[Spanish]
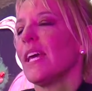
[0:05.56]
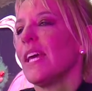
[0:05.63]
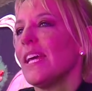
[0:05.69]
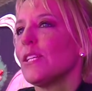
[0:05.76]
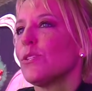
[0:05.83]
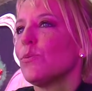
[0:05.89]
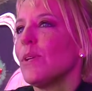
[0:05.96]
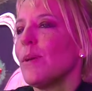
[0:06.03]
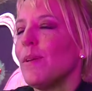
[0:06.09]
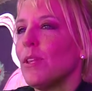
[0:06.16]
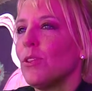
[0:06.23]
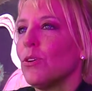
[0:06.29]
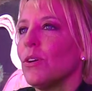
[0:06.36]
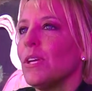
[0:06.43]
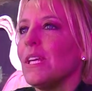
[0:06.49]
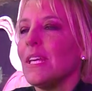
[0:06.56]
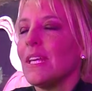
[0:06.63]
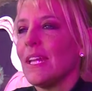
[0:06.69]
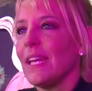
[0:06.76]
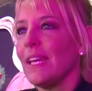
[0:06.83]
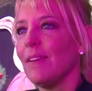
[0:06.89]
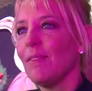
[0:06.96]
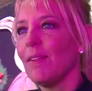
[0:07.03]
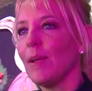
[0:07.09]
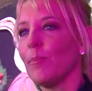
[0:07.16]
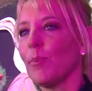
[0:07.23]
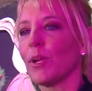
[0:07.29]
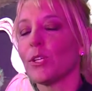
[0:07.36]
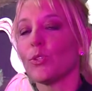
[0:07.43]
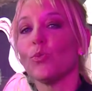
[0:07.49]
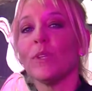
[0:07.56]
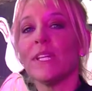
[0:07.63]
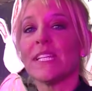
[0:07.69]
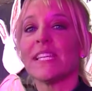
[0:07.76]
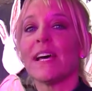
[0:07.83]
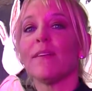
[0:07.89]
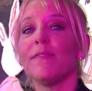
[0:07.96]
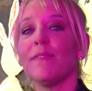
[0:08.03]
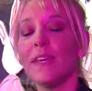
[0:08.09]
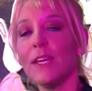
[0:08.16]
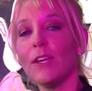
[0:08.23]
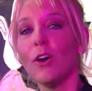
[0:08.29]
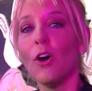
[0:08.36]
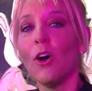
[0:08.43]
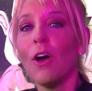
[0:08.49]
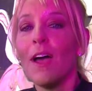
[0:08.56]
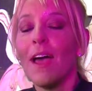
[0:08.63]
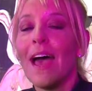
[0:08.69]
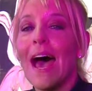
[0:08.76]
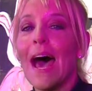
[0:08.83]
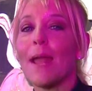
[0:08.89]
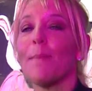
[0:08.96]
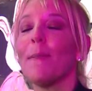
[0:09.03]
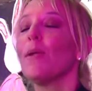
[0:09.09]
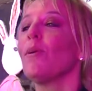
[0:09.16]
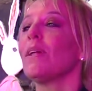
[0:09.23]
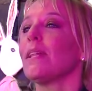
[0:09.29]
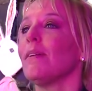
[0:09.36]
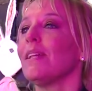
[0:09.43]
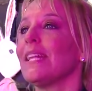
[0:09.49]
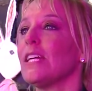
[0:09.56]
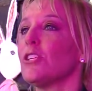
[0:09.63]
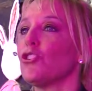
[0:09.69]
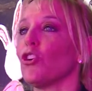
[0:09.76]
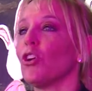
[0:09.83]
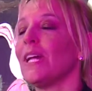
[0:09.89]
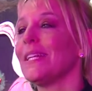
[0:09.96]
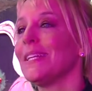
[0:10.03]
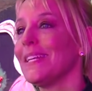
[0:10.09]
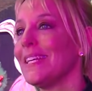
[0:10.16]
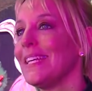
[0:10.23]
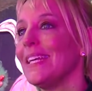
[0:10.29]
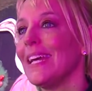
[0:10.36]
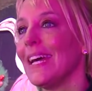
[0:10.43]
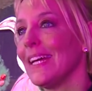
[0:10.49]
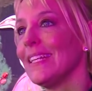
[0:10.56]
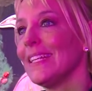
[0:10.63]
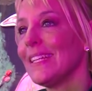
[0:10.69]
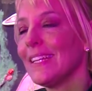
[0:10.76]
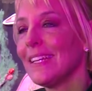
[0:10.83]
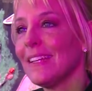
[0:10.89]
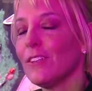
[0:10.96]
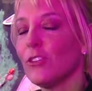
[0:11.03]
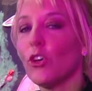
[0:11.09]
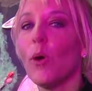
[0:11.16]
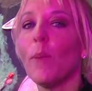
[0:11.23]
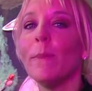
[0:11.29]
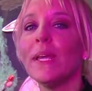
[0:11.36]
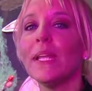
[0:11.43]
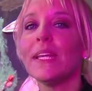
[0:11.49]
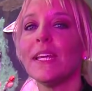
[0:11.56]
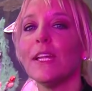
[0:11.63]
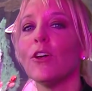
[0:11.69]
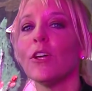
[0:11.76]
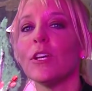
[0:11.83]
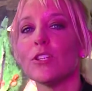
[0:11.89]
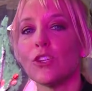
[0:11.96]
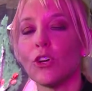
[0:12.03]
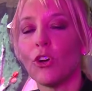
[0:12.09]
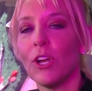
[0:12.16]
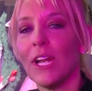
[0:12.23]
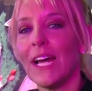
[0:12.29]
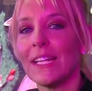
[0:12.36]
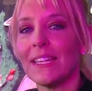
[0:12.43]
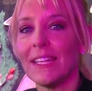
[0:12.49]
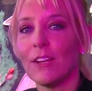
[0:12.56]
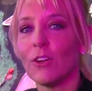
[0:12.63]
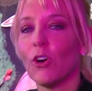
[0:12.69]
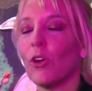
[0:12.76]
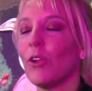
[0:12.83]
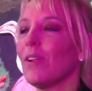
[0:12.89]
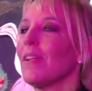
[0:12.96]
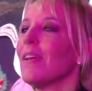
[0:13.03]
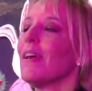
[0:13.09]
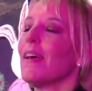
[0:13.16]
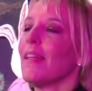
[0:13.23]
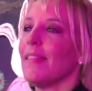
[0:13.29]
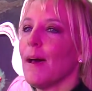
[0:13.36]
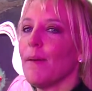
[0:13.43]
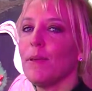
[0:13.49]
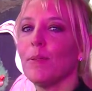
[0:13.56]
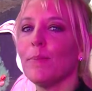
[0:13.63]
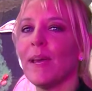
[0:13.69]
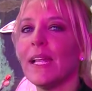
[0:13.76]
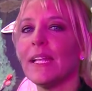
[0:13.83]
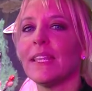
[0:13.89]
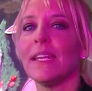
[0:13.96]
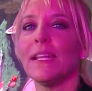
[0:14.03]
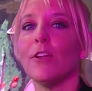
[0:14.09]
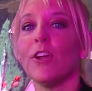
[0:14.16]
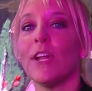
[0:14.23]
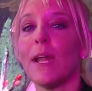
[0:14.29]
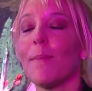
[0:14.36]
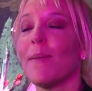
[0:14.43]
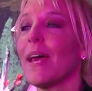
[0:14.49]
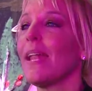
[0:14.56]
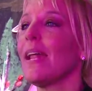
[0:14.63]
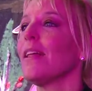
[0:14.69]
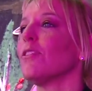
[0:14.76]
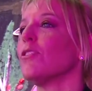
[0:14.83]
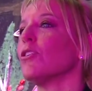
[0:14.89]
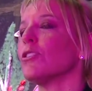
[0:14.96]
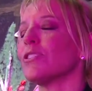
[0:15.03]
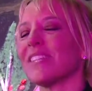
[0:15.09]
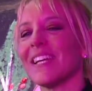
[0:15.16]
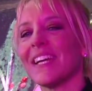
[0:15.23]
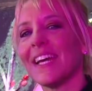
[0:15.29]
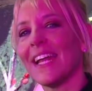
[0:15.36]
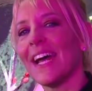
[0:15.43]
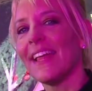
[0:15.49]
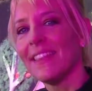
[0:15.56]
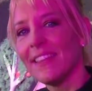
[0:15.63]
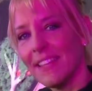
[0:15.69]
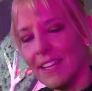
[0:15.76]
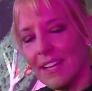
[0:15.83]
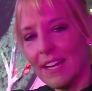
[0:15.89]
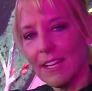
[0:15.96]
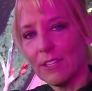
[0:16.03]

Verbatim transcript: que es un evento increíble porque es un desafío armar una tableta de chocolate gigante, 2.000 kilos de chocolate con David Beltri y Lorena Meana, dos grandes de la